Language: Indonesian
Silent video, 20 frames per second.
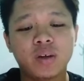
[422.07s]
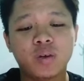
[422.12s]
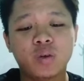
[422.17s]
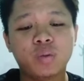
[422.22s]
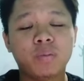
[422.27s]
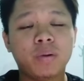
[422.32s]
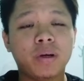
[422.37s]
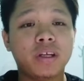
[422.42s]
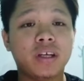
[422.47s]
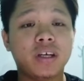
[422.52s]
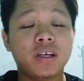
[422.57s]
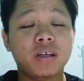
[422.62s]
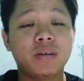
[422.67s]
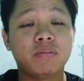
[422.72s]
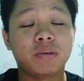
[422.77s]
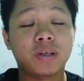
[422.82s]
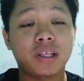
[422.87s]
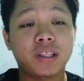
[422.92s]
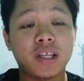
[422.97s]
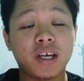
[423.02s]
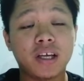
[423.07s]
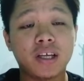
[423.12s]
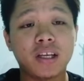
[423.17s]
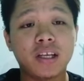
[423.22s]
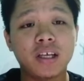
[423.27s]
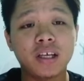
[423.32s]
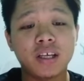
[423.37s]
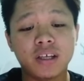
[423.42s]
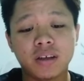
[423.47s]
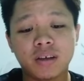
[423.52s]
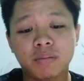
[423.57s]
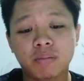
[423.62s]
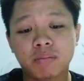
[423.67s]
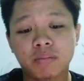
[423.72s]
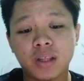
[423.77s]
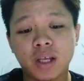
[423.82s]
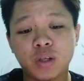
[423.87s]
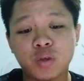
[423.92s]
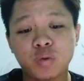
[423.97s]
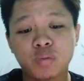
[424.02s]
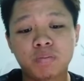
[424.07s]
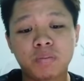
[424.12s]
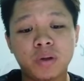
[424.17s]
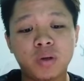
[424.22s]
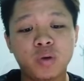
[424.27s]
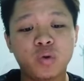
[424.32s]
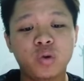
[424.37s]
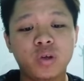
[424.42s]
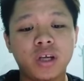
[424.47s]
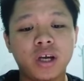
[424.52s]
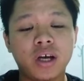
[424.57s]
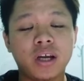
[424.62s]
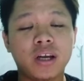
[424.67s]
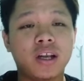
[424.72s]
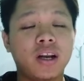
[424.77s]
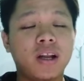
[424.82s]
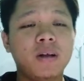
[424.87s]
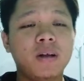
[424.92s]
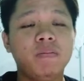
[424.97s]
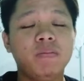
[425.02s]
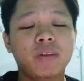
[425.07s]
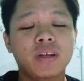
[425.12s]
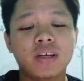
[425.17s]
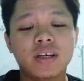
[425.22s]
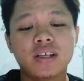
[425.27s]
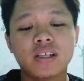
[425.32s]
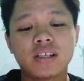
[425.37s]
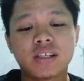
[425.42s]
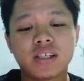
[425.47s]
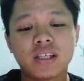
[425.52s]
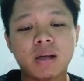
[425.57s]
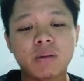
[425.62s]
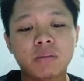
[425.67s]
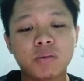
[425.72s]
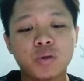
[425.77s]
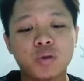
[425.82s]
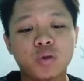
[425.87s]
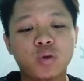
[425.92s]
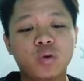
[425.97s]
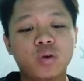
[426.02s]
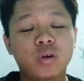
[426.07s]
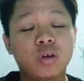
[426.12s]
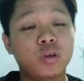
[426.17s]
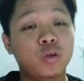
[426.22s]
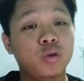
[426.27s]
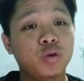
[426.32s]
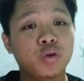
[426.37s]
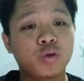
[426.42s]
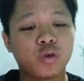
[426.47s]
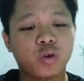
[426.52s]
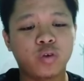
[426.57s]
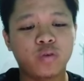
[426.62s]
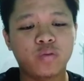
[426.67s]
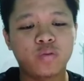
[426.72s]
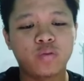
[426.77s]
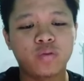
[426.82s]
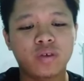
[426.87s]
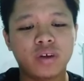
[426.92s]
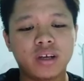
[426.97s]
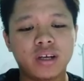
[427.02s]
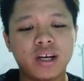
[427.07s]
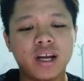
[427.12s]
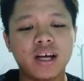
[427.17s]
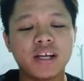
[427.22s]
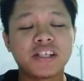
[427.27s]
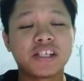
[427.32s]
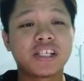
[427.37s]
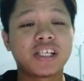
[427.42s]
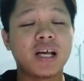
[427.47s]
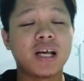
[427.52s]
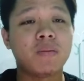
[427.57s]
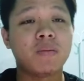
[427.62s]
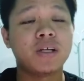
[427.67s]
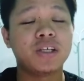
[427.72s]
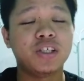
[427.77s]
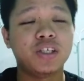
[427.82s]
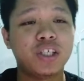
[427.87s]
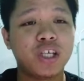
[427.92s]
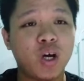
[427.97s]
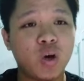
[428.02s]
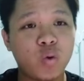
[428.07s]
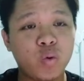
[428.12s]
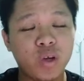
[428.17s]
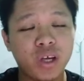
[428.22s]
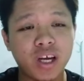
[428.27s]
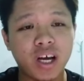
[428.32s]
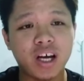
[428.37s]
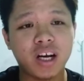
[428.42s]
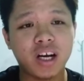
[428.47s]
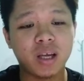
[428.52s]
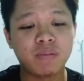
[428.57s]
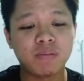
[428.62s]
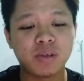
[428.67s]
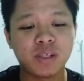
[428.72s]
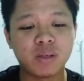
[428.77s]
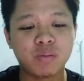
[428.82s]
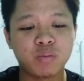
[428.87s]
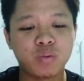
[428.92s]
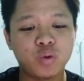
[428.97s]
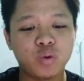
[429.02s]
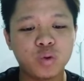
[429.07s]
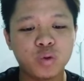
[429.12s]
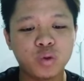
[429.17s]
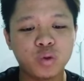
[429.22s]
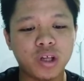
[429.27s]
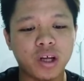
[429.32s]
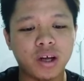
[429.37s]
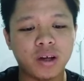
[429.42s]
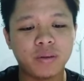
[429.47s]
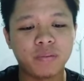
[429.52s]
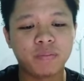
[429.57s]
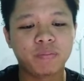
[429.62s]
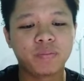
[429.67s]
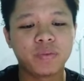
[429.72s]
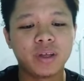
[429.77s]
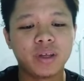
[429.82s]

Rupanya berita ini tajuk penuhnya adalah Samsul Yusuf Yusof Jawi RM 10 juta